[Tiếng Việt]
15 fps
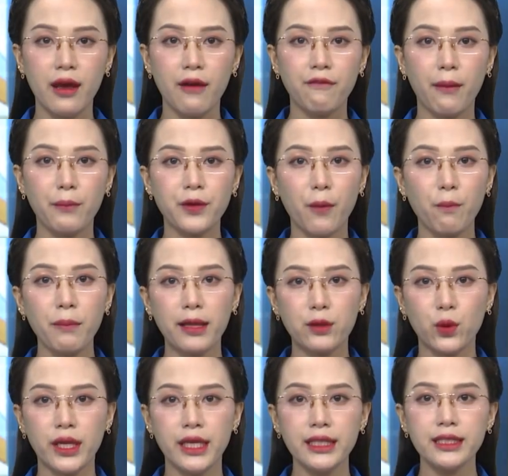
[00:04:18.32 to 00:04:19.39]
phòng chống ma
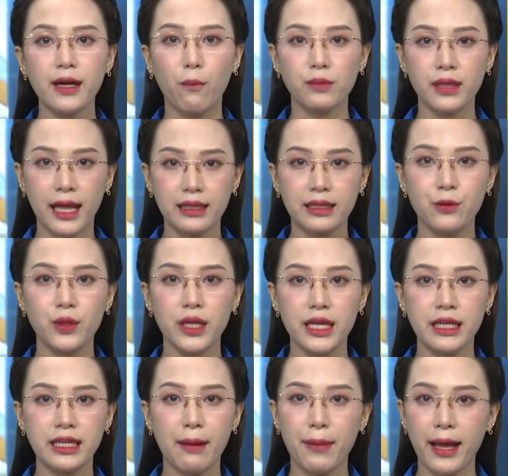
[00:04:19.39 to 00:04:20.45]
túy trong thanh thiếu
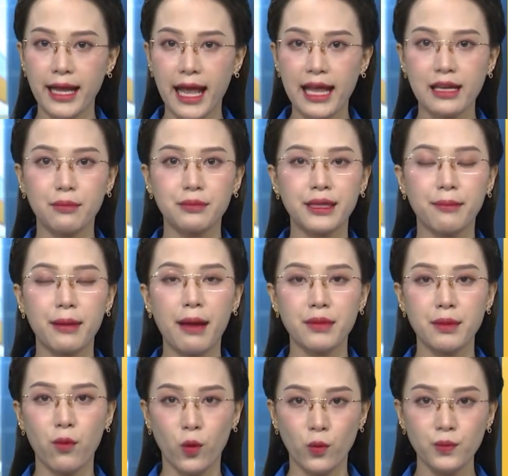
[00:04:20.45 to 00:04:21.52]
niên năm
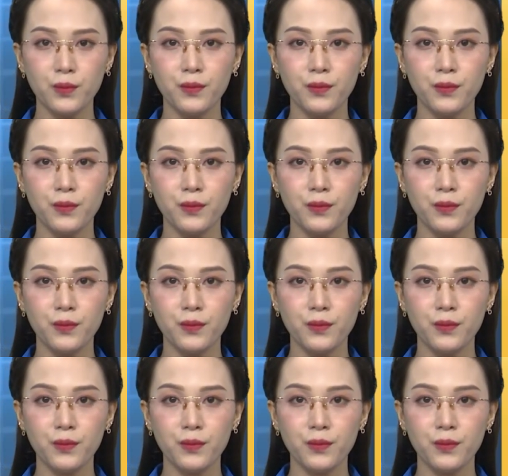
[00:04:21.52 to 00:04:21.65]
2024.